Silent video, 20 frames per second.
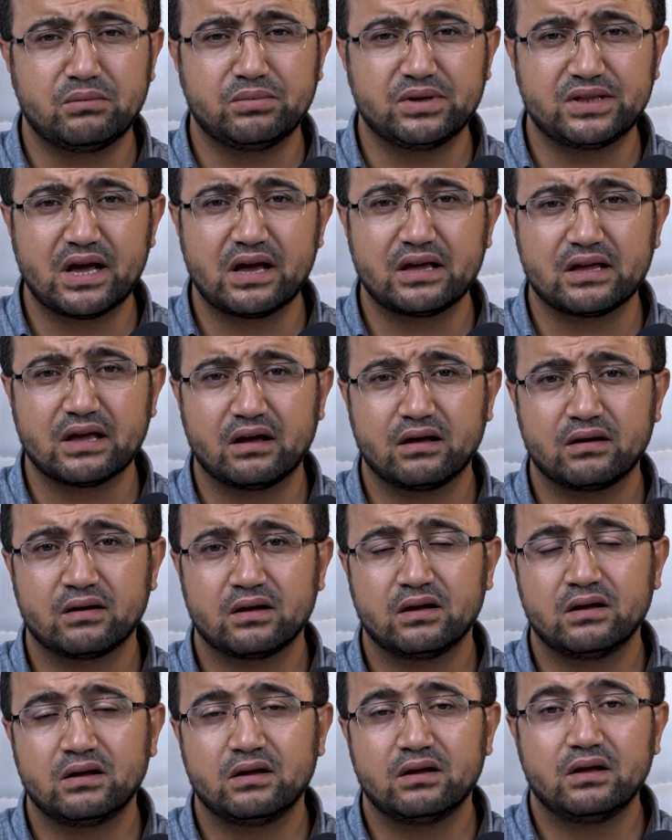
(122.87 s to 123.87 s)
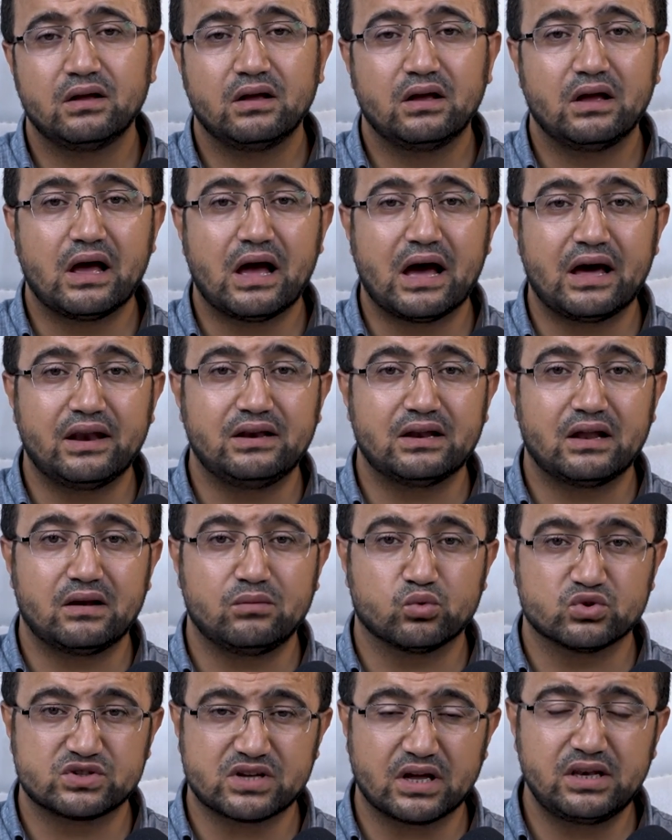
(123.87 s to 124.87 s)
البدايه ان
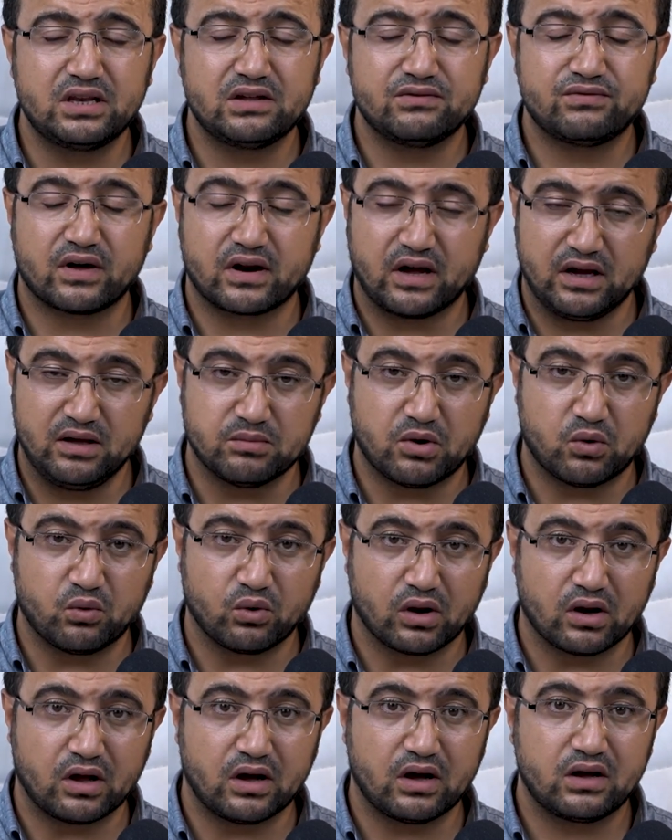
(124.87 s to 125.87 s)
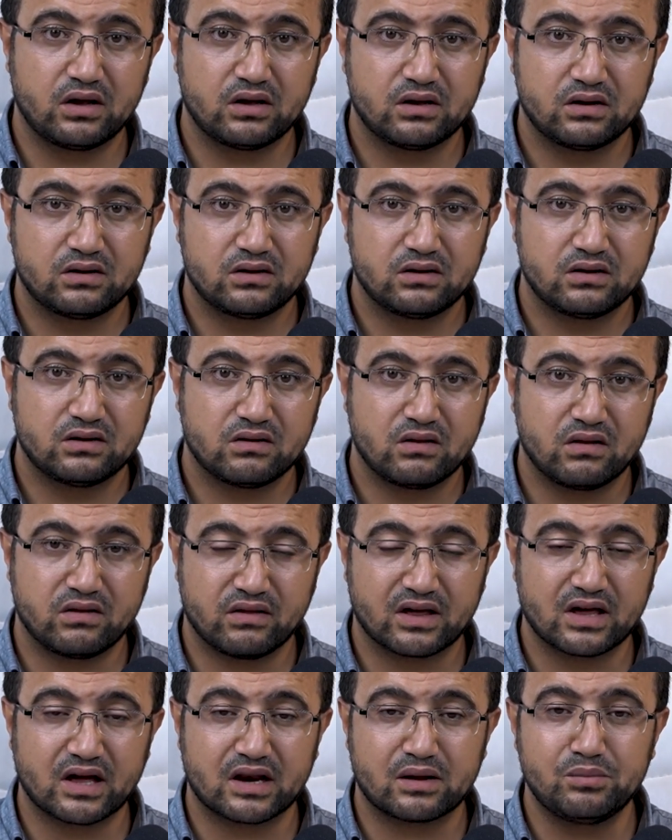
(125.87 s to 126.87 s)
المصنف رحمه الله
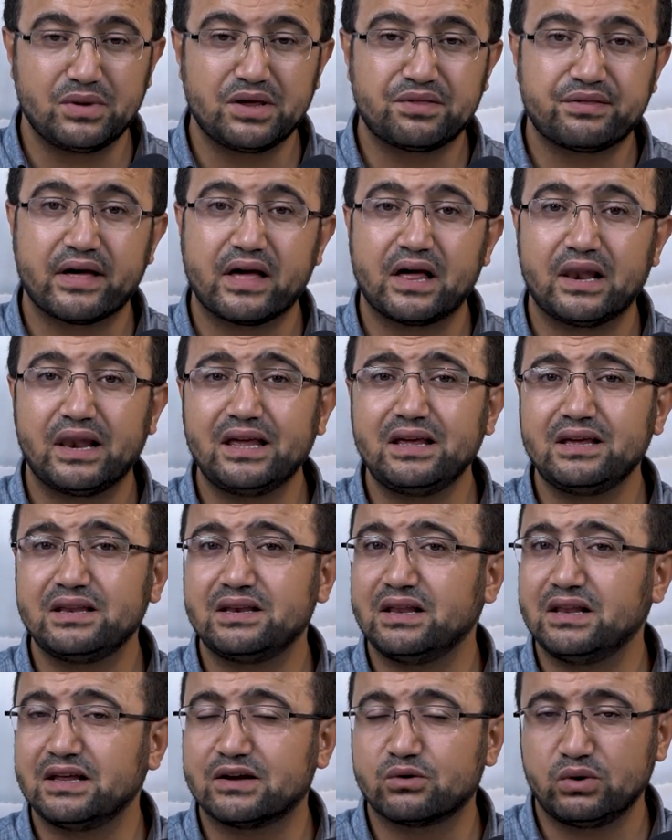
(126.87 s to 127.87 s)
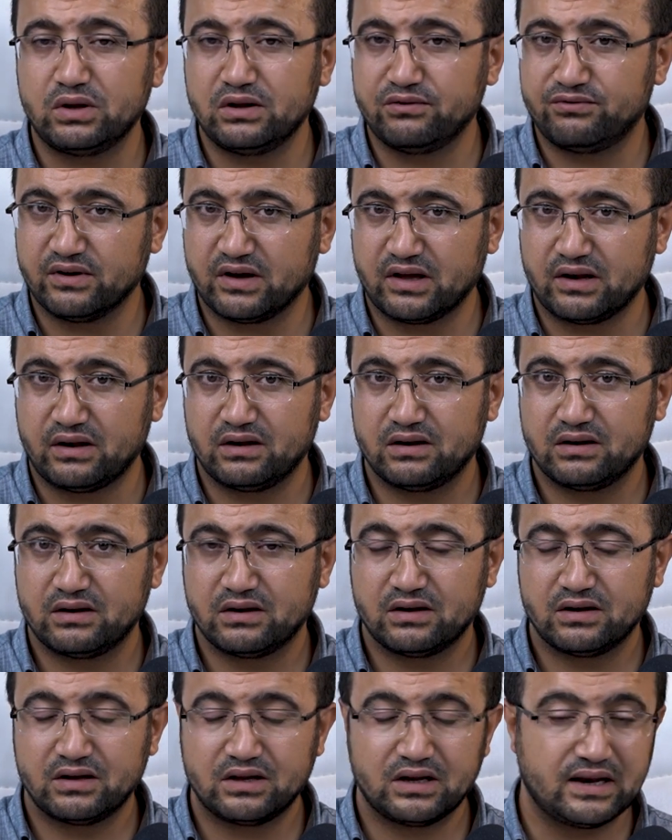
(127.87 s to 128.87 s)
ذكر مثالين لكل فعل
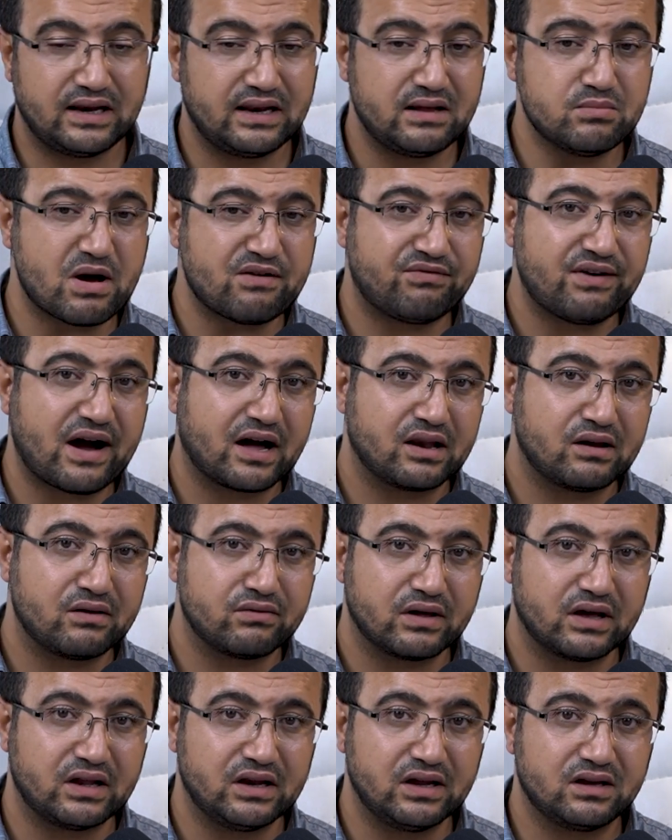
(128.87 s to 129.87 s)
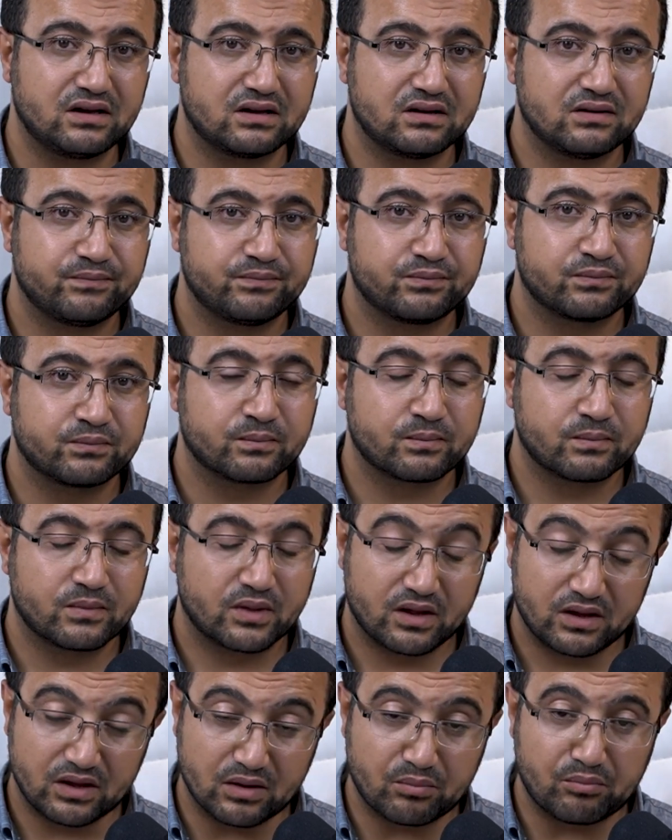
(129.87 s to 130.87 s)
لما فعل ذلك
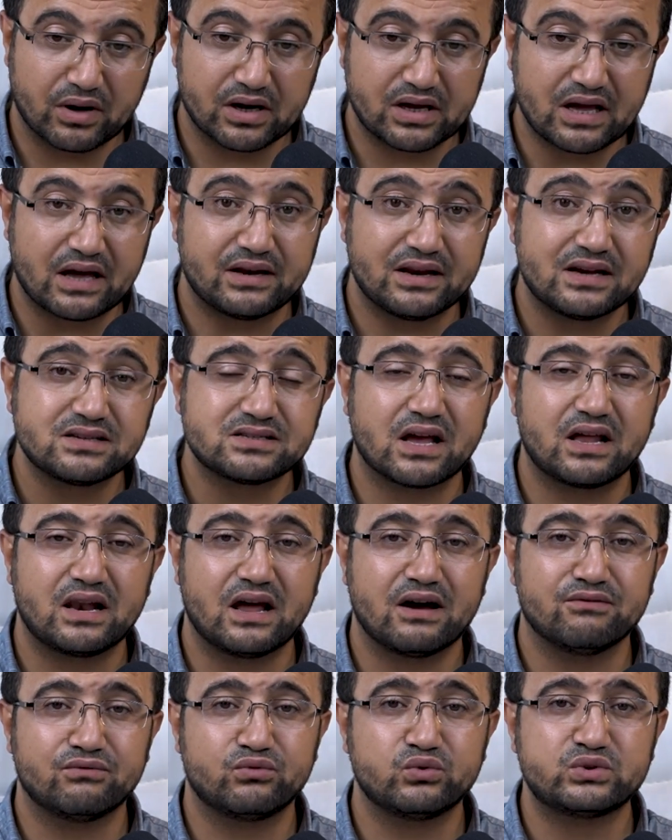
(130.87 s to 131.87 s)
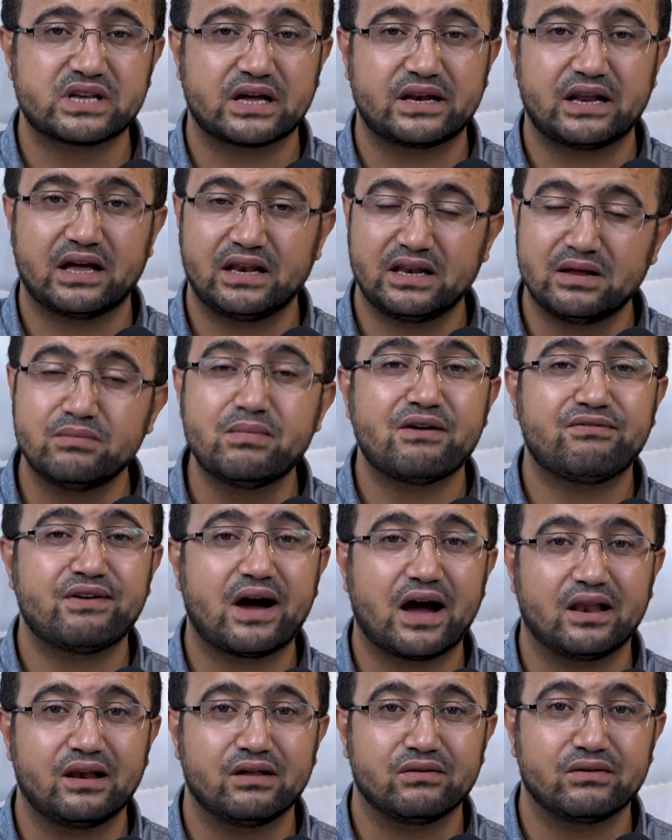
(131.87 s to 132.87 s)
ينبغي ان نسال انفسنا لما
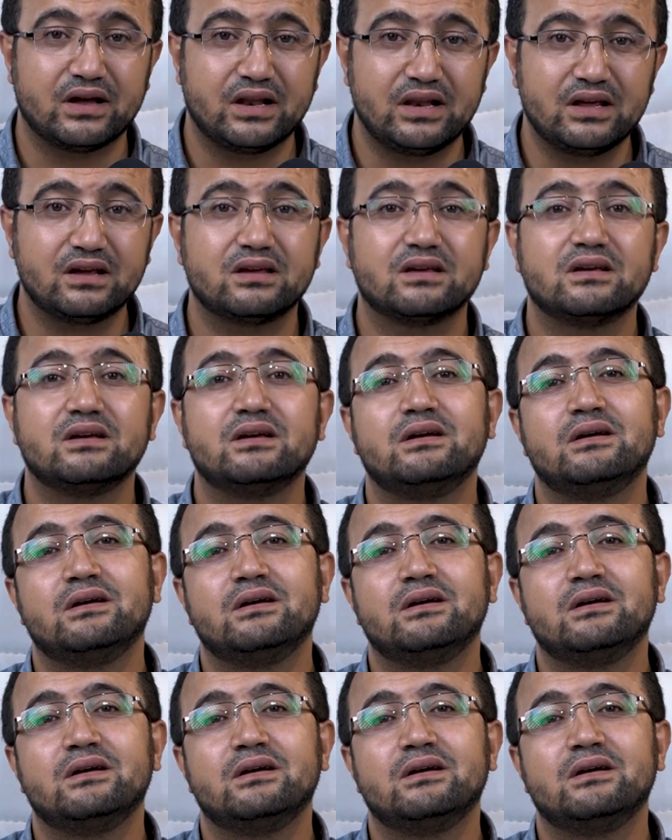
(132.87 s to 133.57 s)
فعل ذلك